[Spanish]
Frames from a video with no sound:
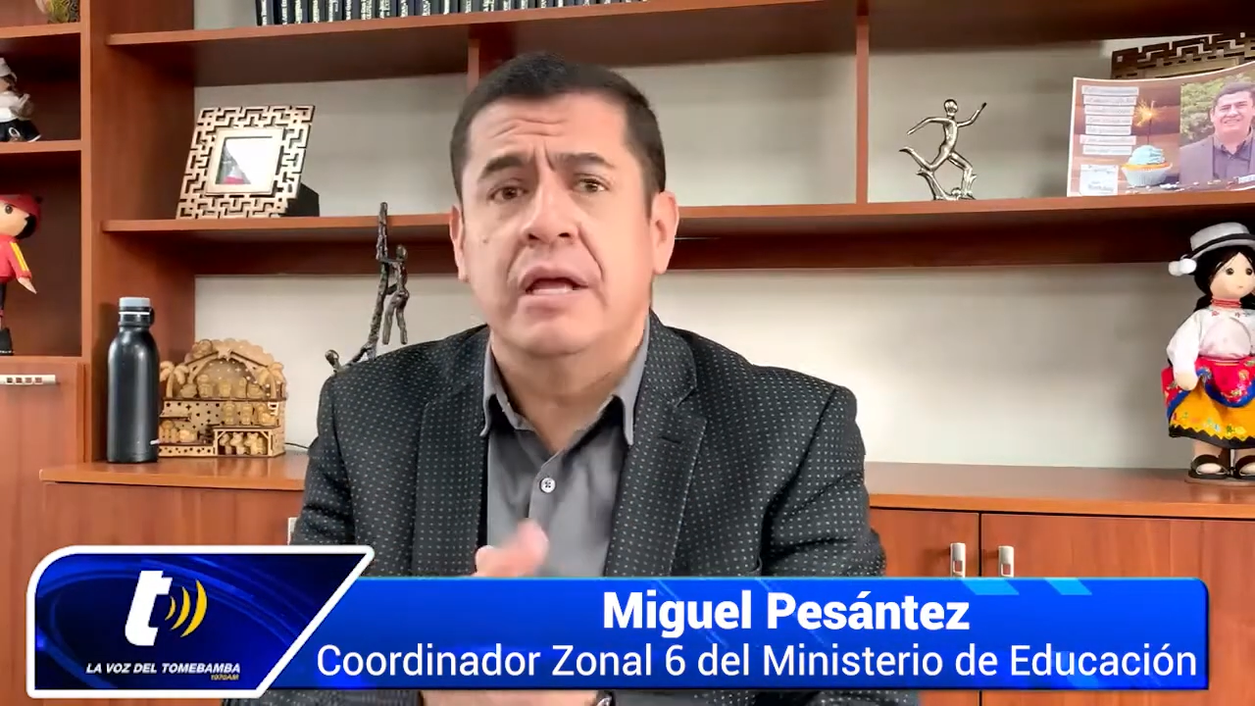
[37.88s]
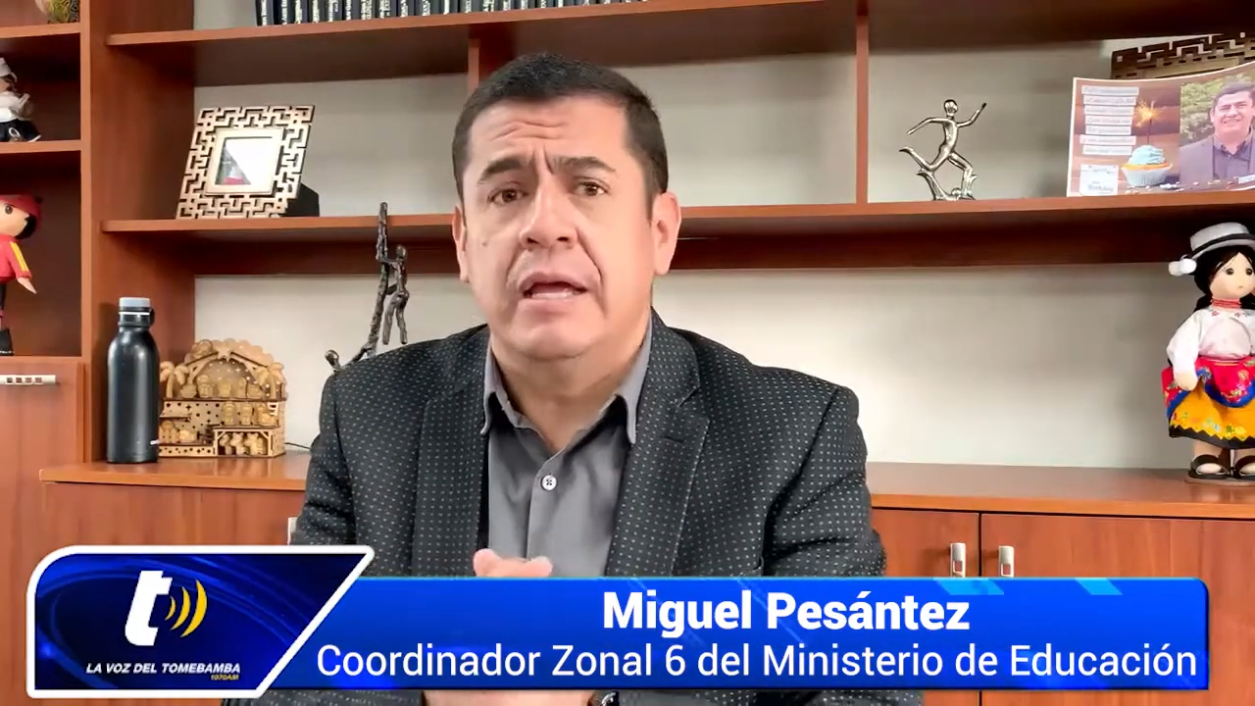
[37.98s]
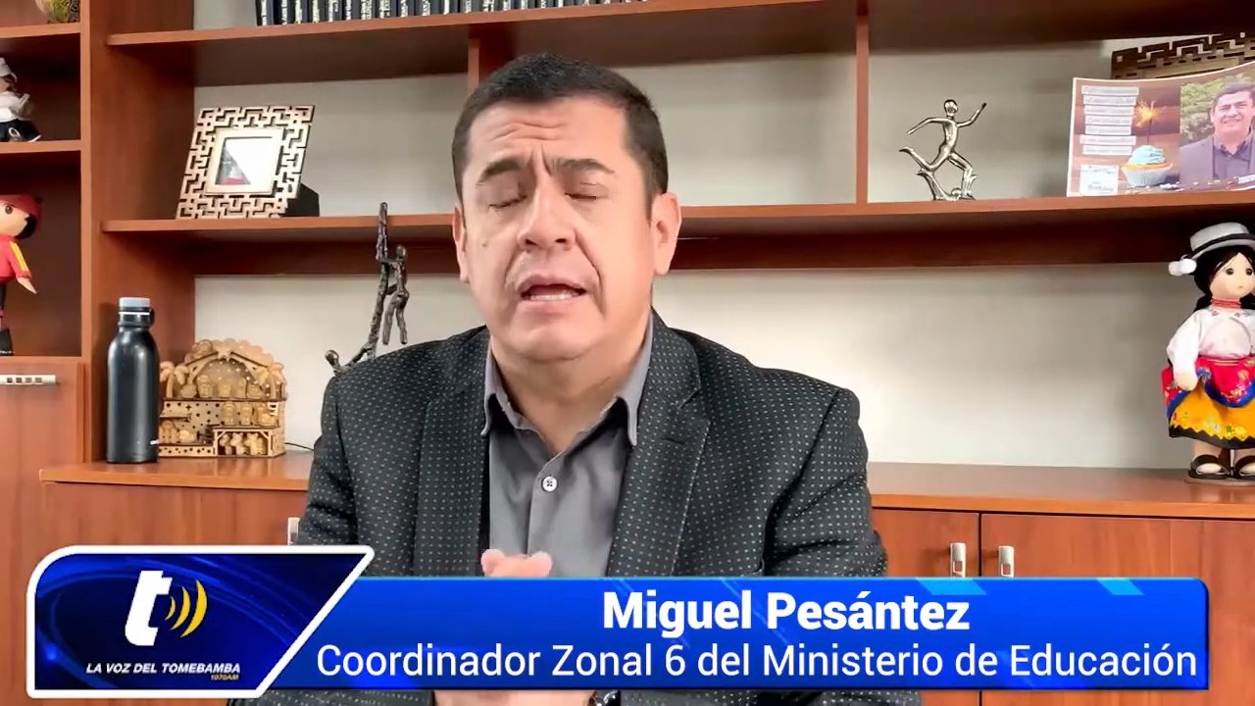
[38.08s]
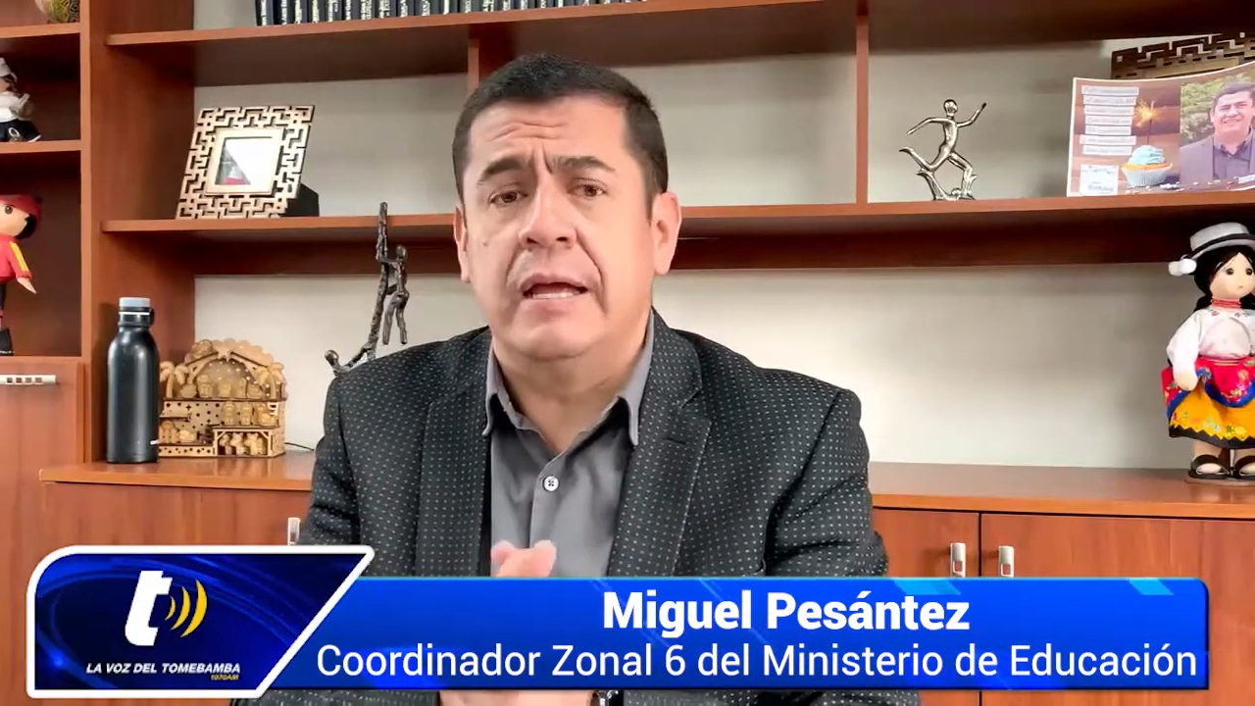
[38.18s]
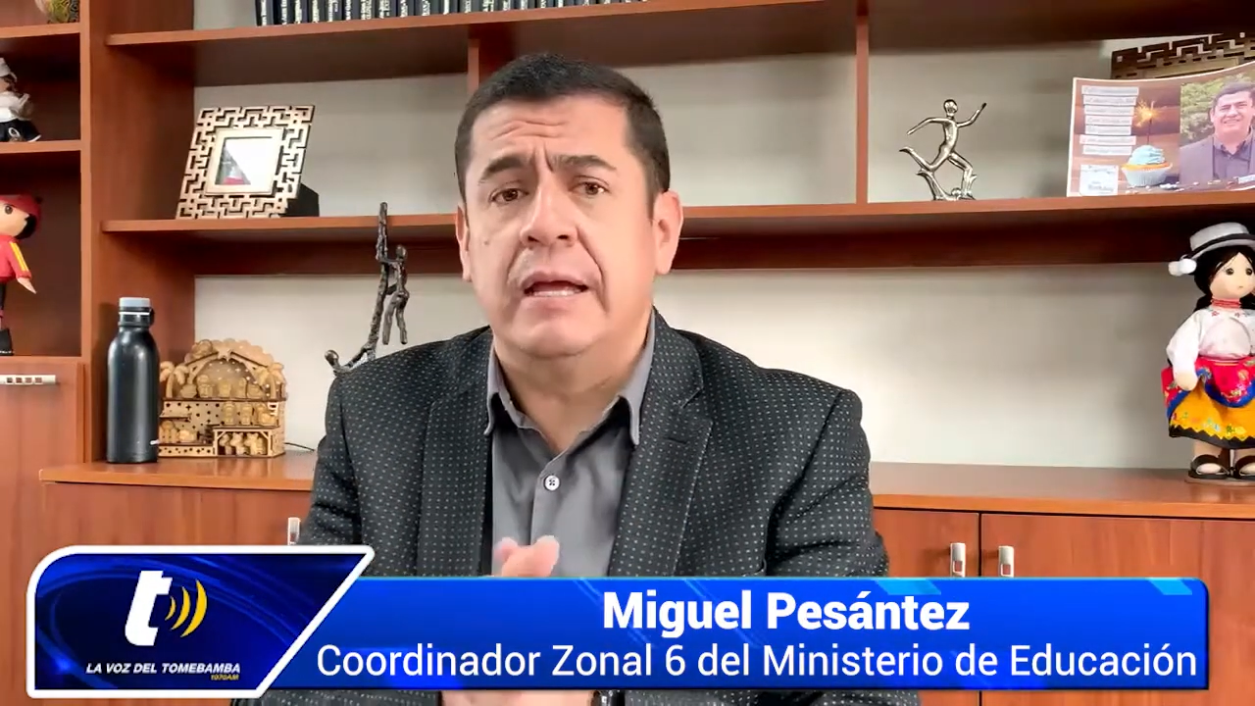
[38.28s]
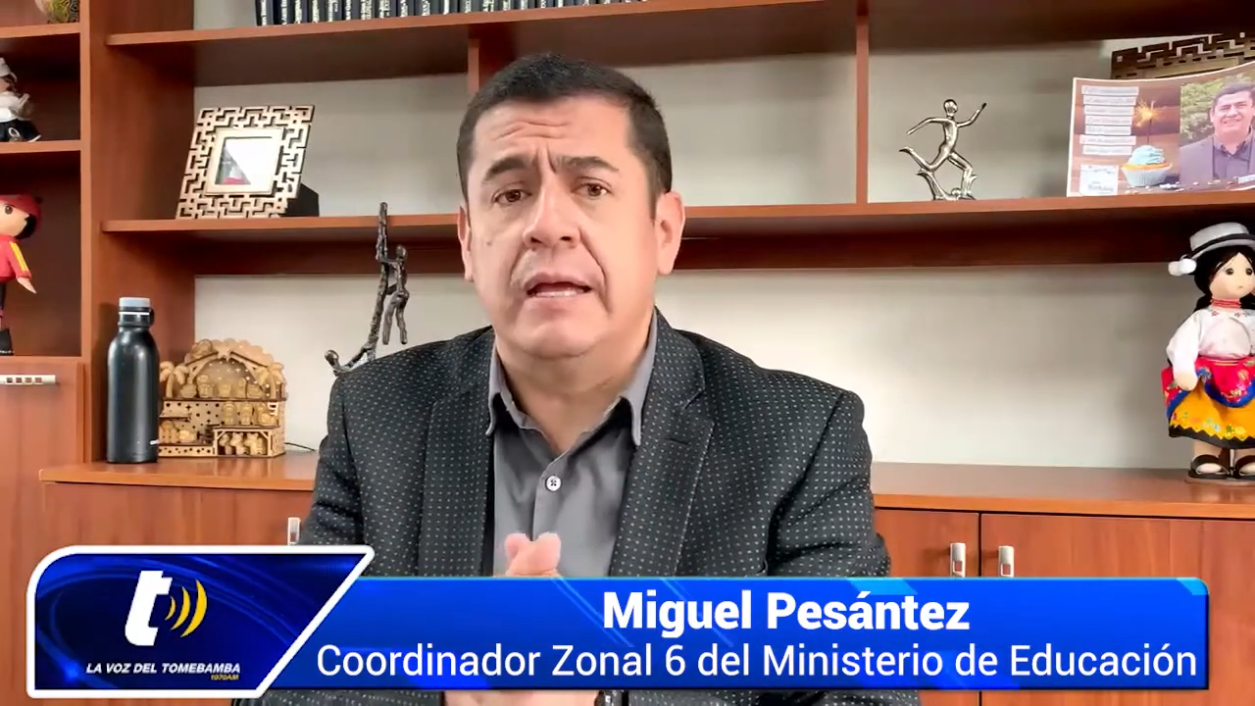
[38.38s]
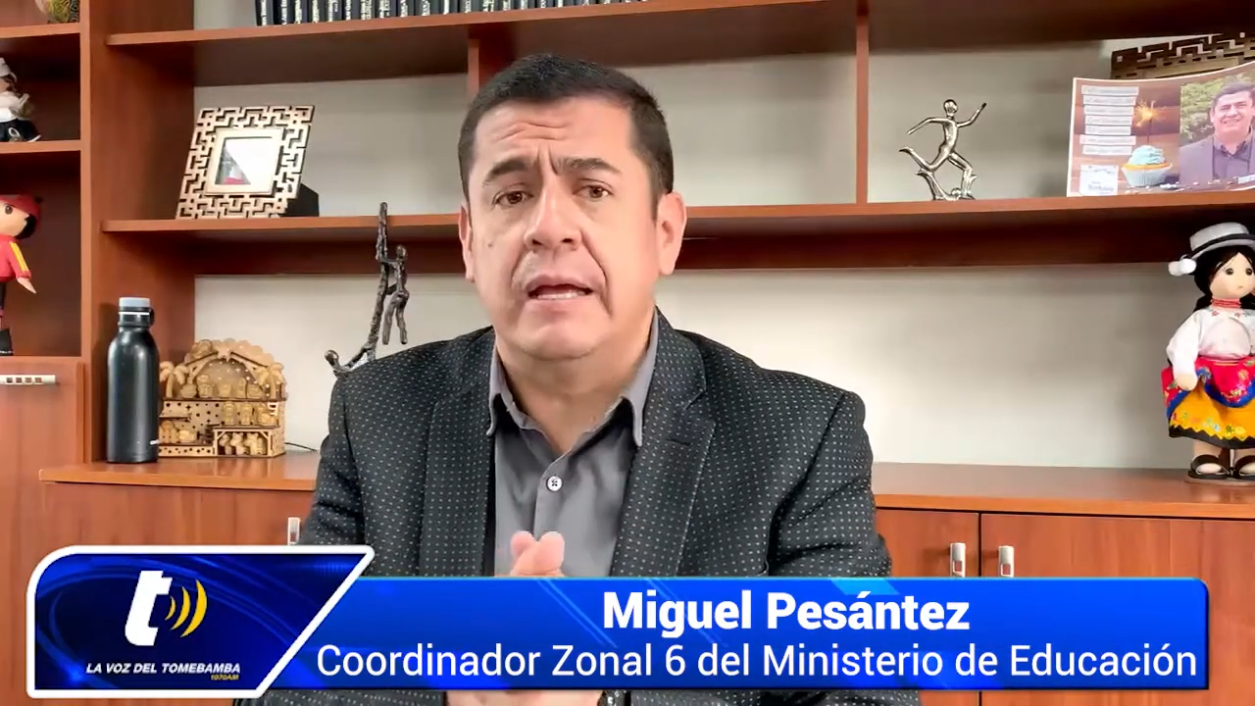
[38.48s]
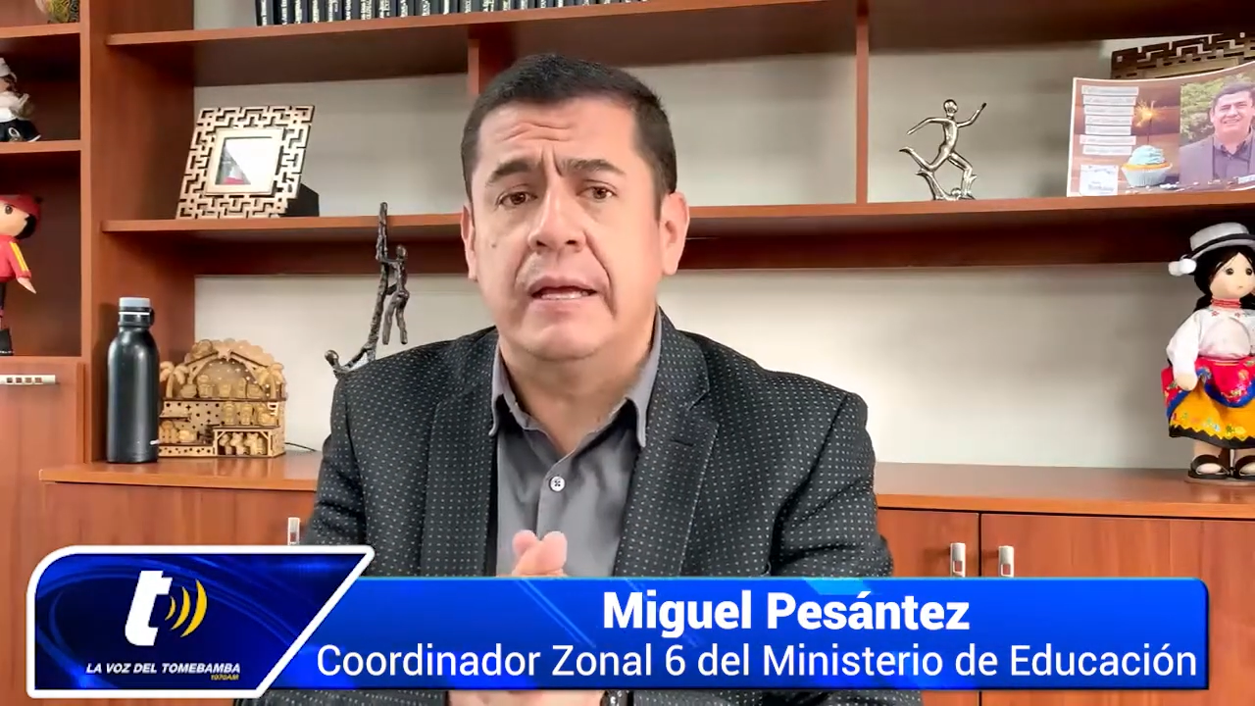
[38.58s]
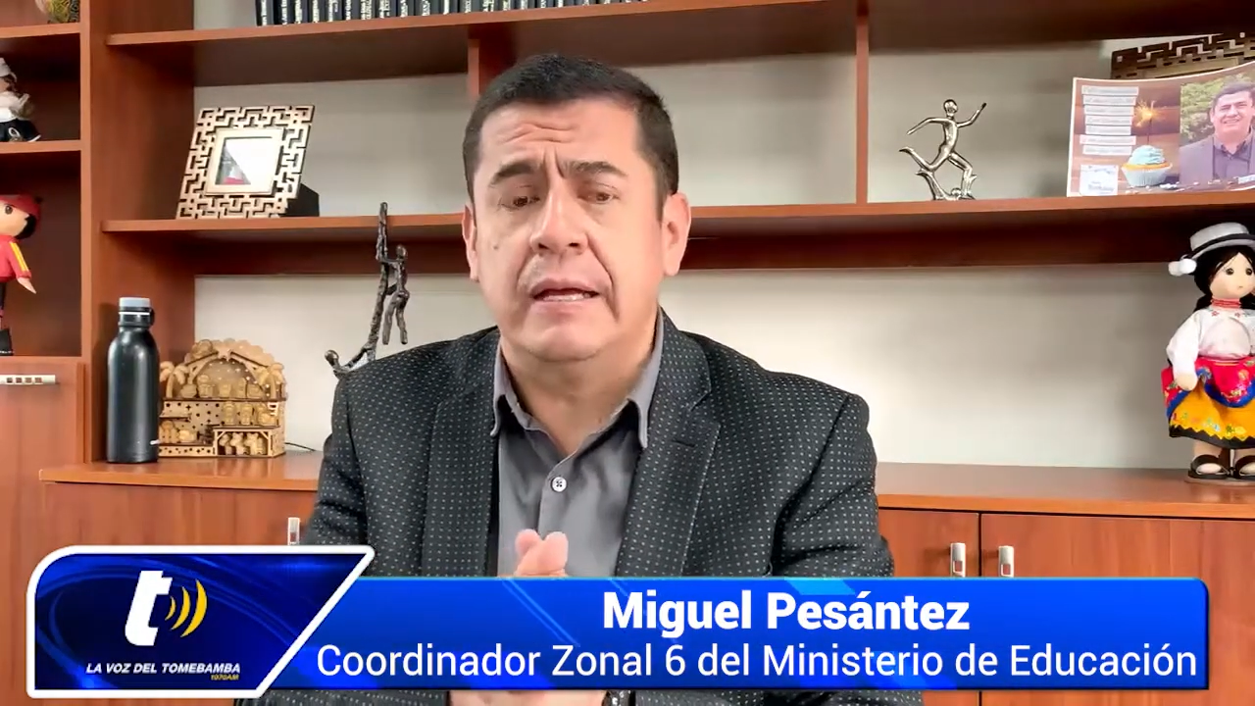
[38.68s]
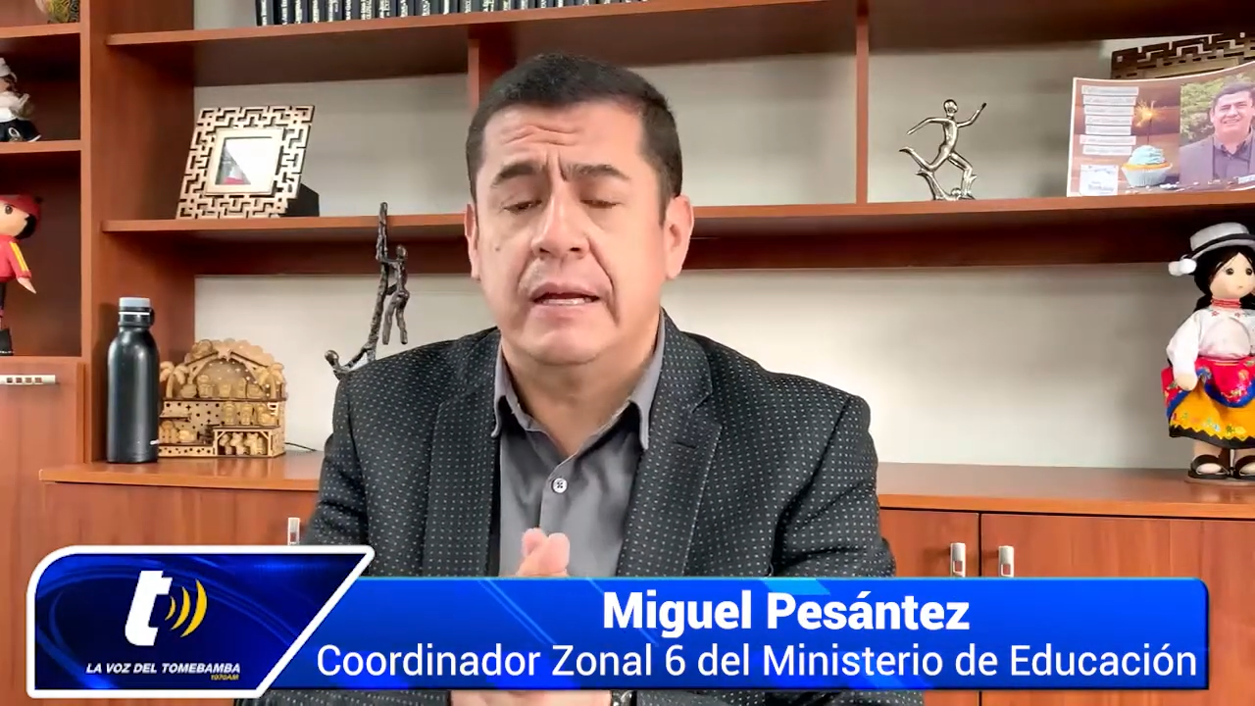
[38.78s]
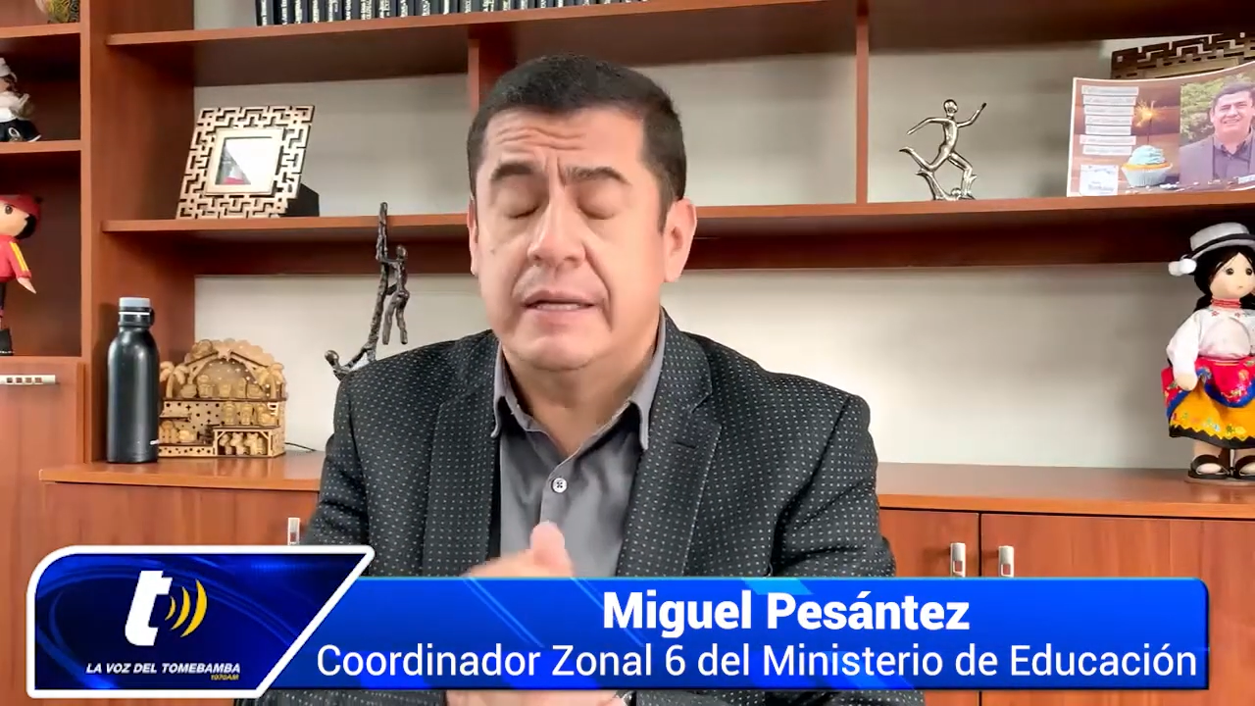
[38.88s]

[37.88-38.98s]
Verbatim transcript: eh, eh,